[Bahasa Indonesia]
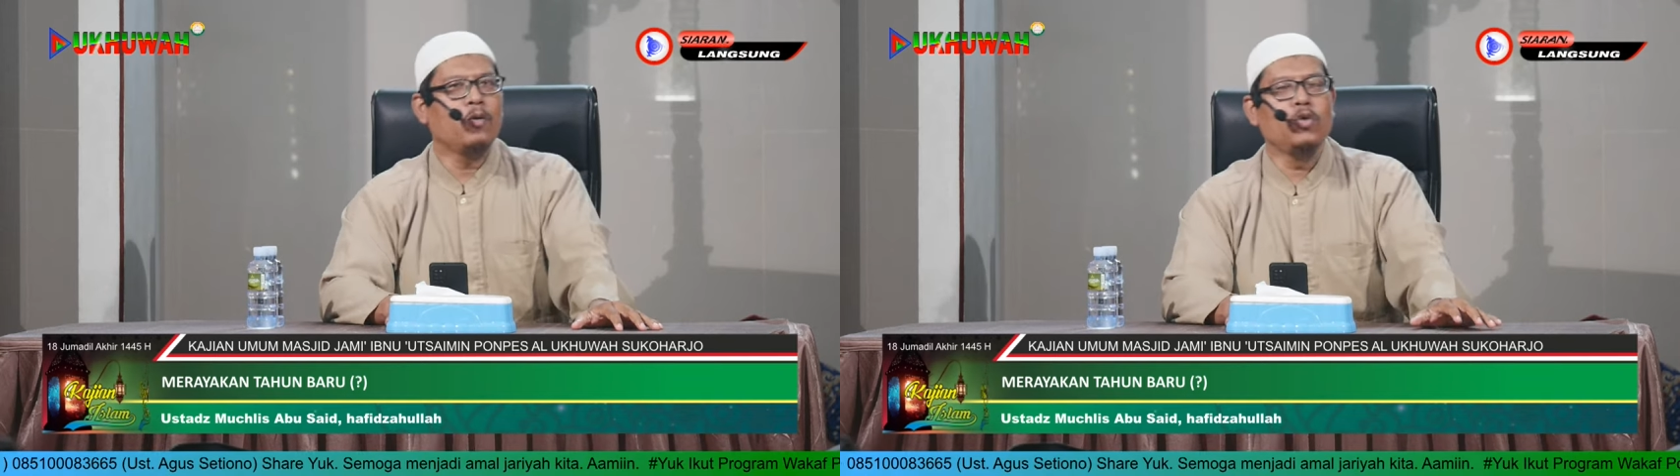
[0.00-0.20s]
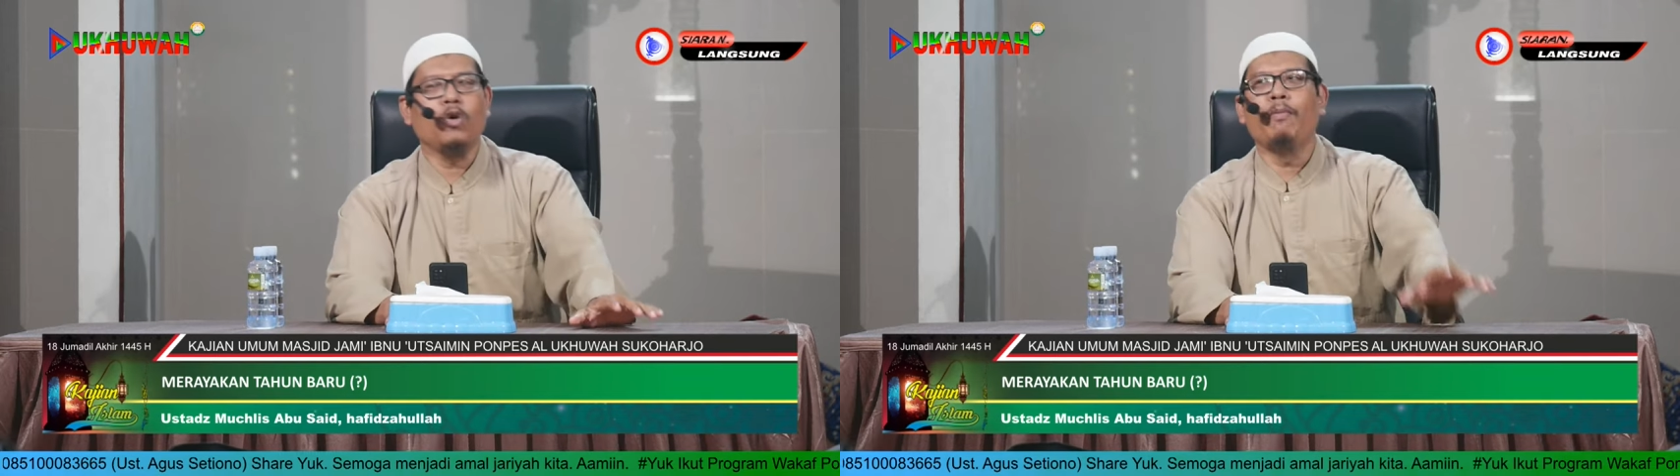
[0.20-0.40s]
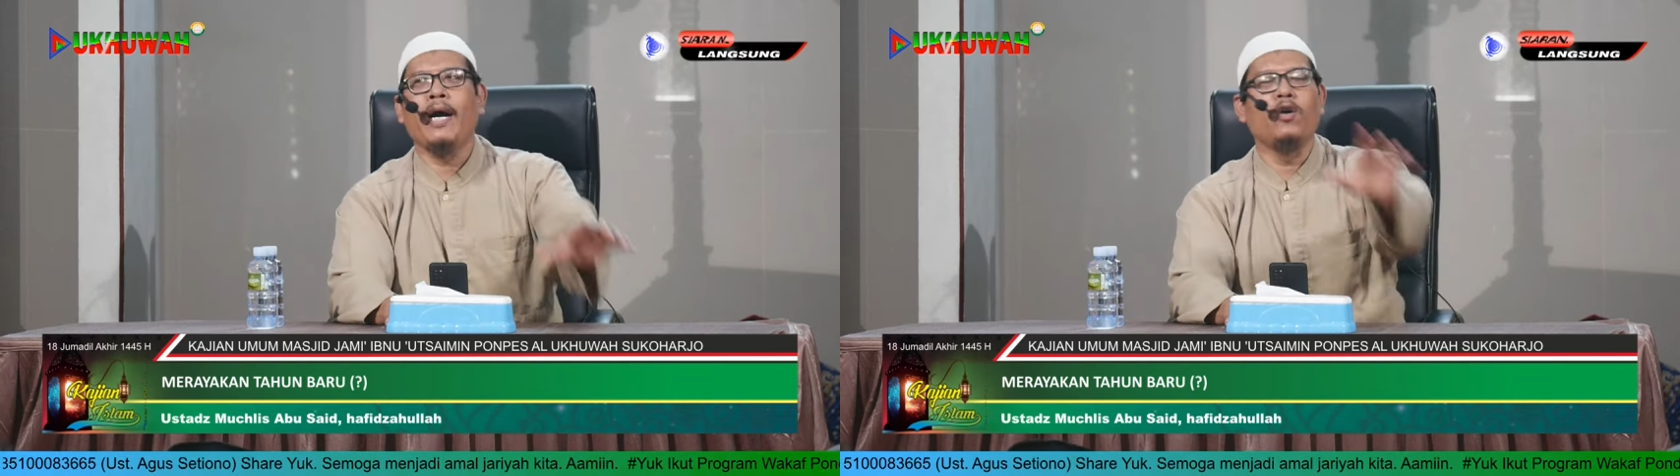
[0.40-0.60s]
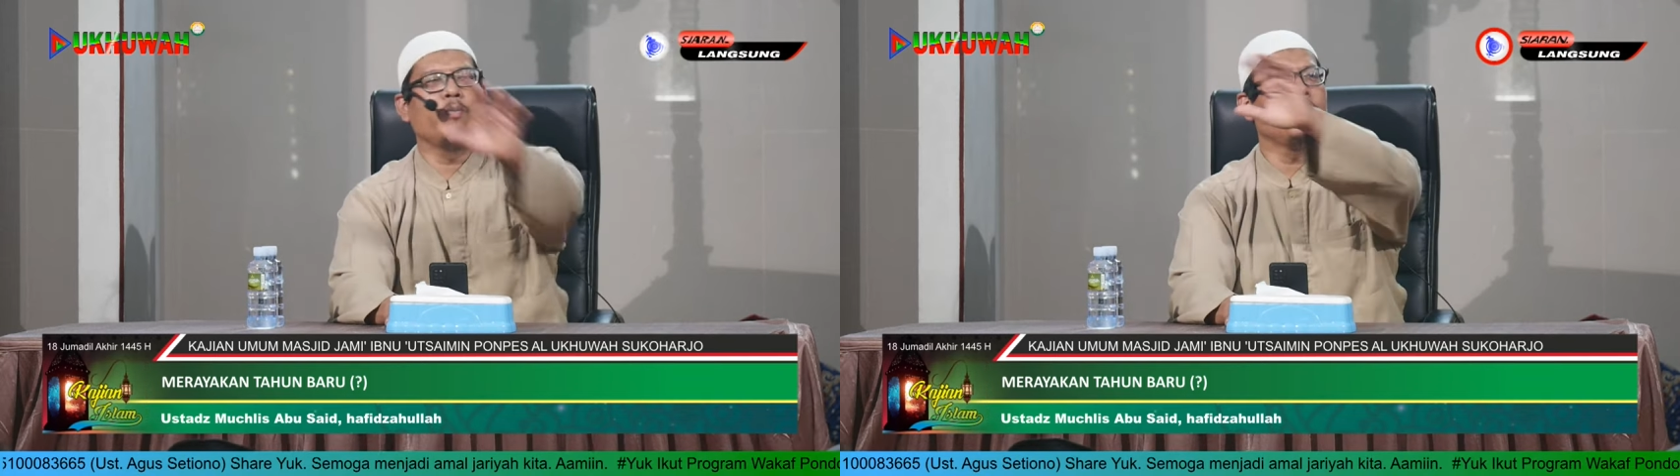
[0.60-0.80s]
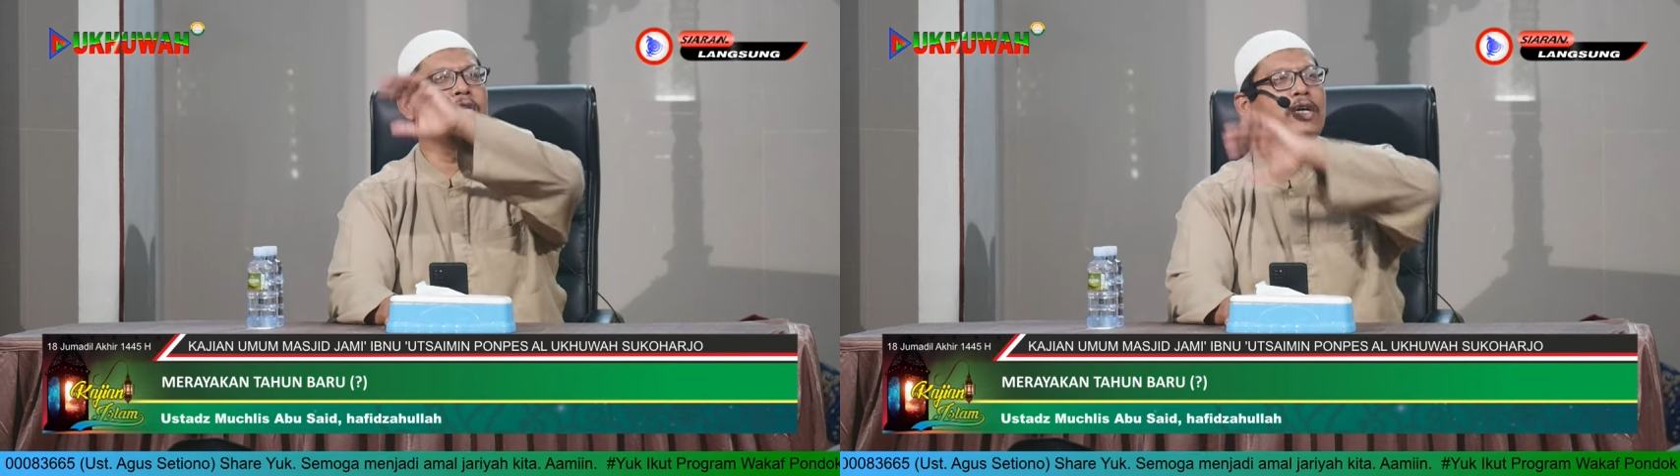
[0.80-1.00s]
untuk membangun
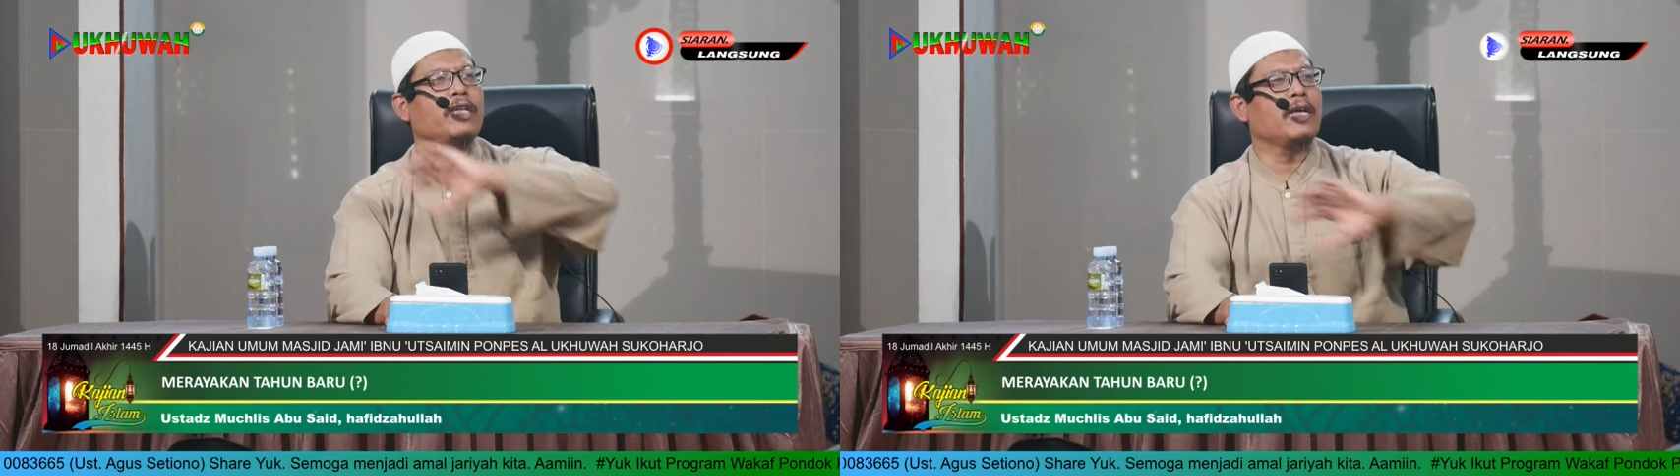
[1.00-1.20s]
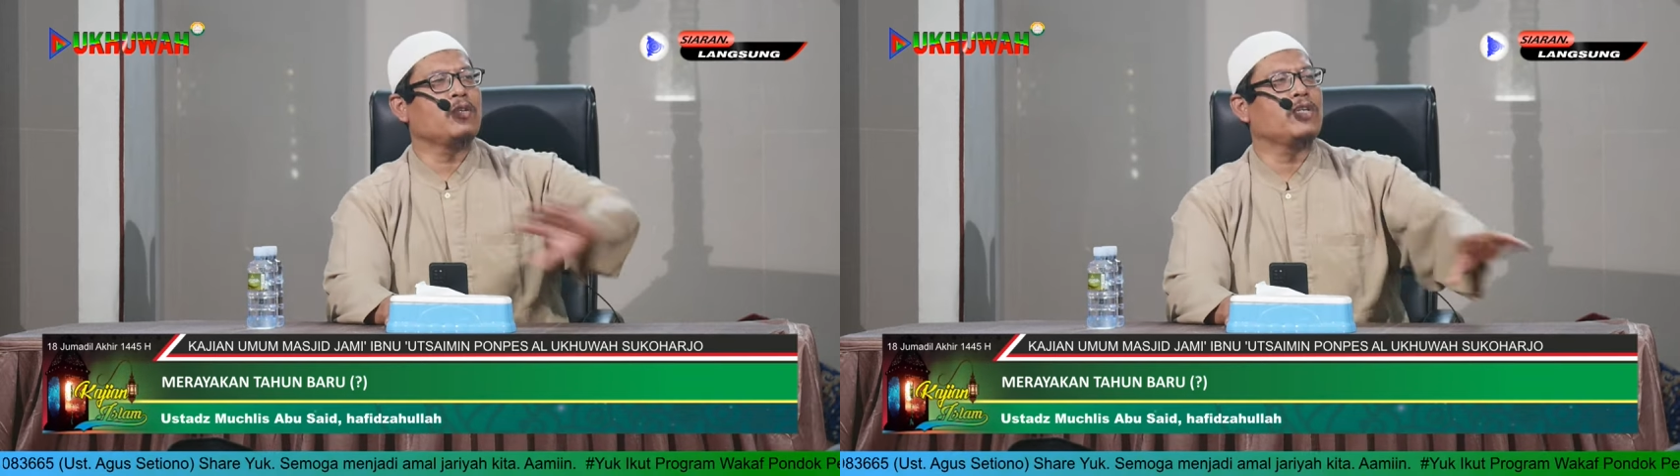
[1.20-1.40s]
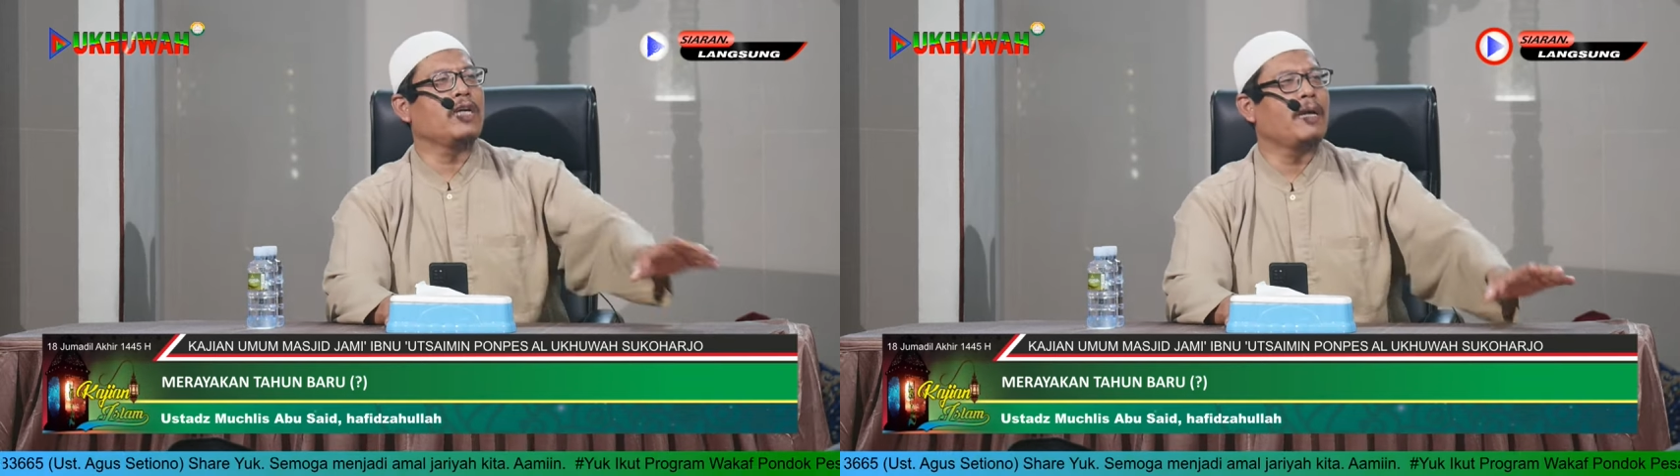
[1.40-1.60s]
pondok kita sudah